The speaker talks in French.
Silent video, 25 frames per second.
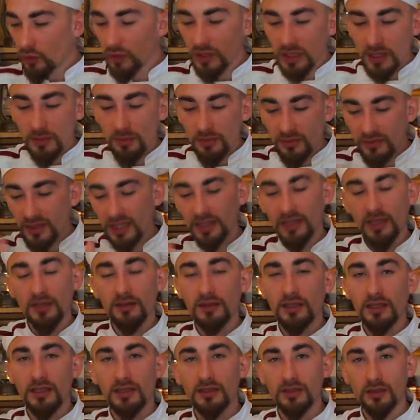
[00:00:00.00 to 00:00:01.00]
ce qui pouvait être
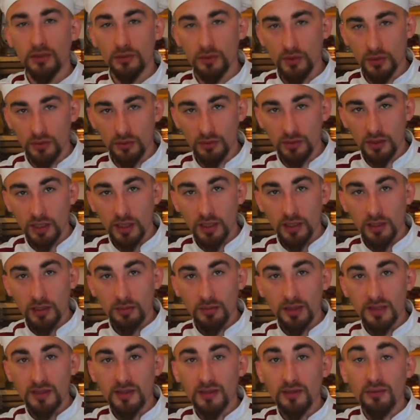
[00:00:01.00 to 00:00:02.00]
intéressant dessus,
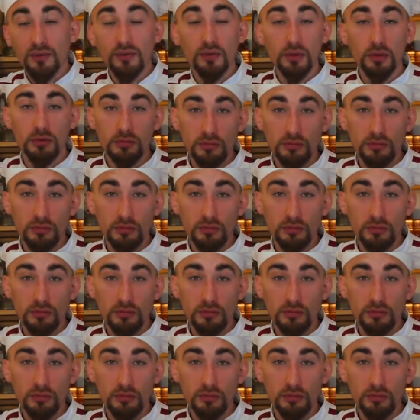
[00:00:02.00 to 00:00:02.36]
bah, c'est faux.